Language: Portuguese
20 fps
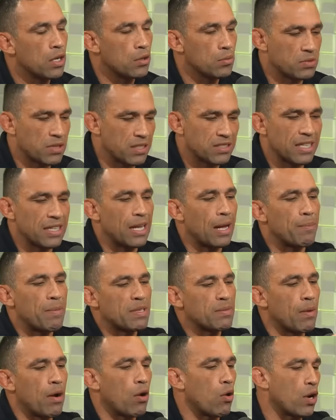Não precisa Fedor... ser na
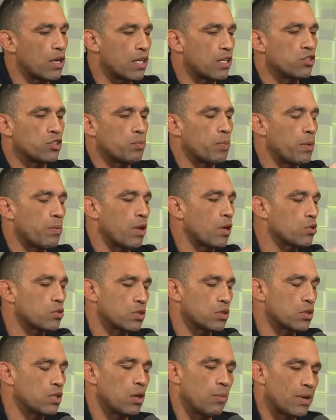mesma ordem de primeiro,
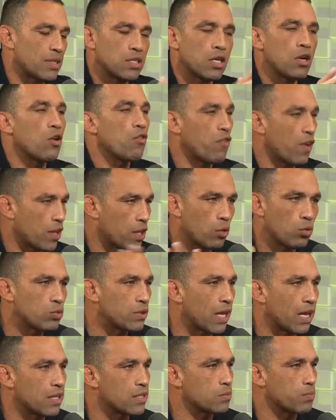assim, não, mas o Fedor é um
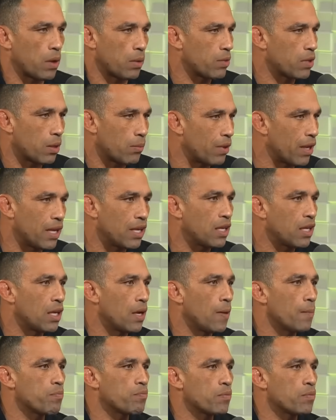deles. Para mim também. É.